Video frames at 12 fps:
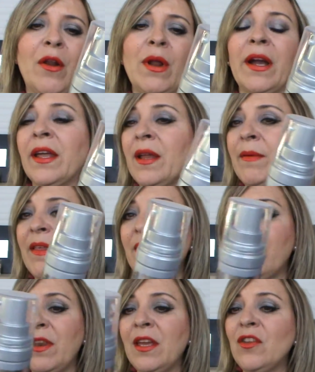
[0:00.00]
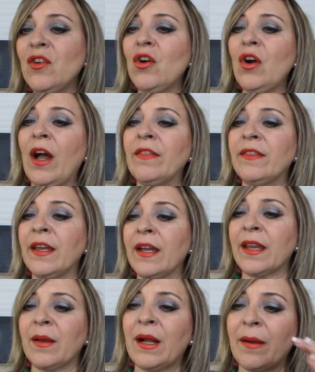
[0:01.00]
una crema de brillo,
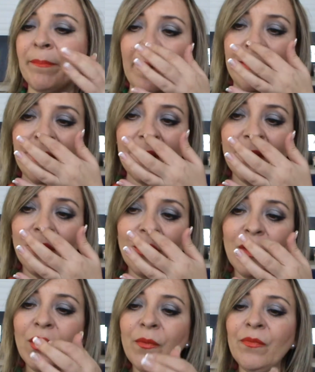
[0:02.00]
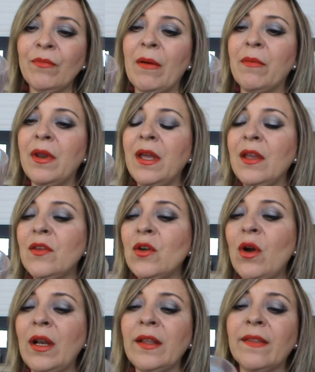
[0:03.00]
antiencrespamiento, más
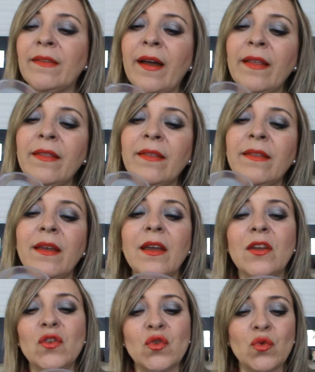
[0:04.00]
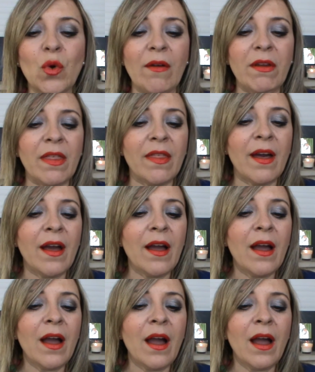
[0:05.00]
brillo al instante,
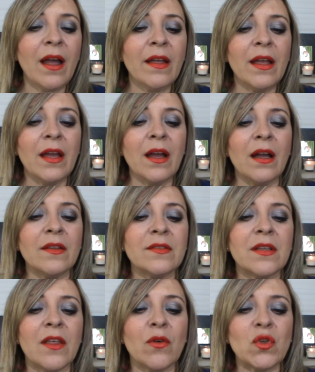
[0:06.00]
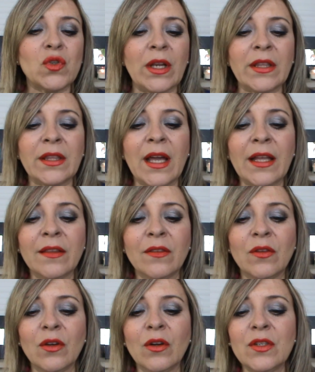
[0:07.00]
suavidad, sedoso al
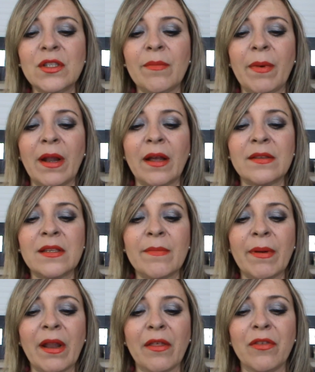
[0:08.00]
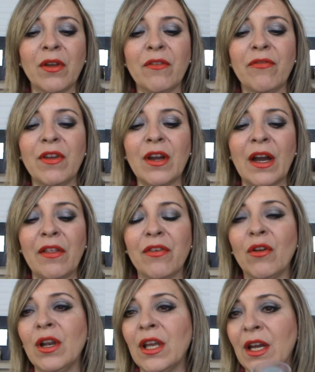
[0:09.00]
tacto, separación y
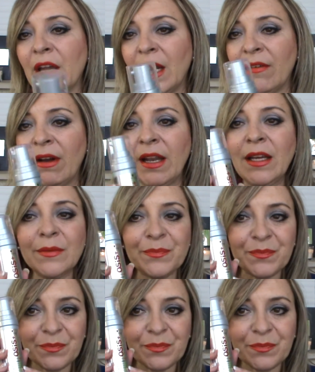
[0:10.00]
fijación ligera, ¿vale?